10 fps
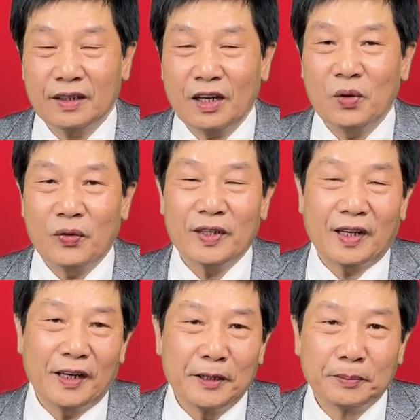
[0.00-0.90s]
gần gũi với
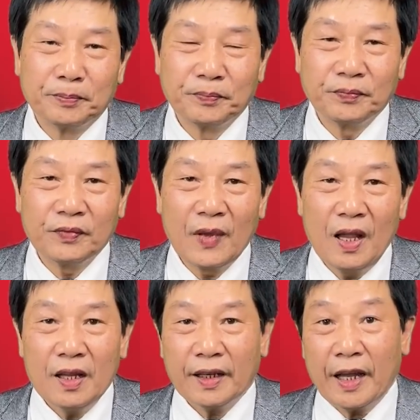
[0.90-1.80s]
thần linh
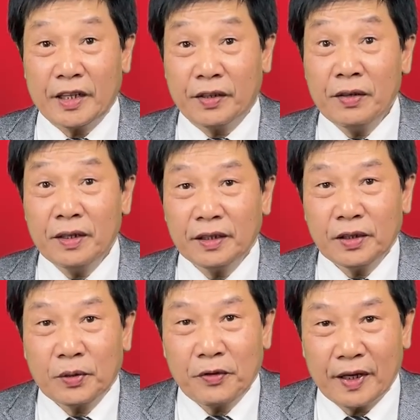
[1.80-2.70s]
ngày xưa
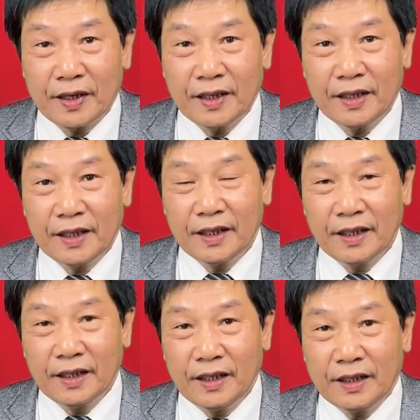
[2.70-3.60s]
thưa quý vị
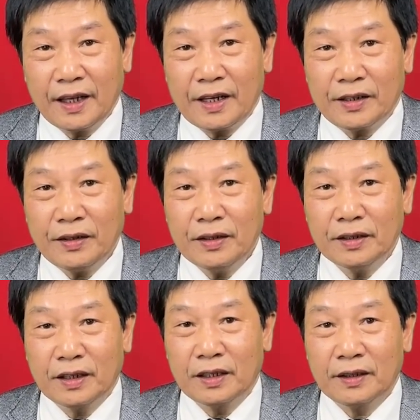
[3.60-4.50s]
ngày
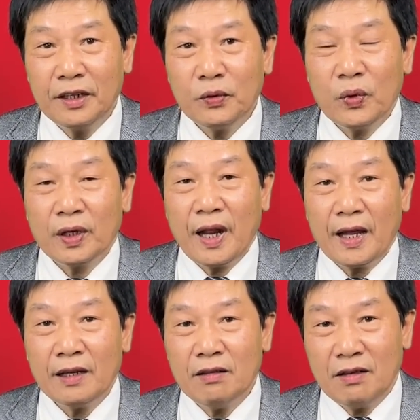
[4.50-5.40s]
xưa thì tết nguyên
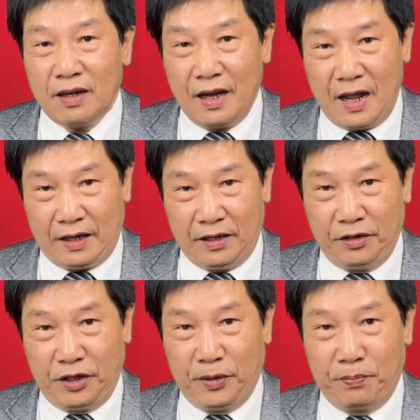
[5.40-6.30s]
đáng là cái
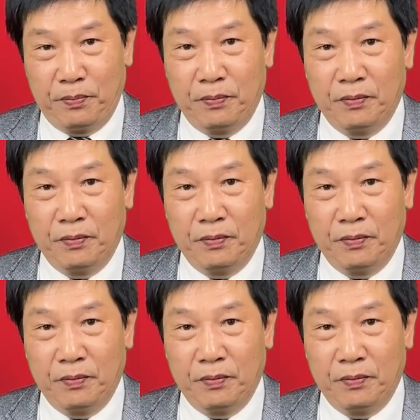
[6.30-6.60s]
dịp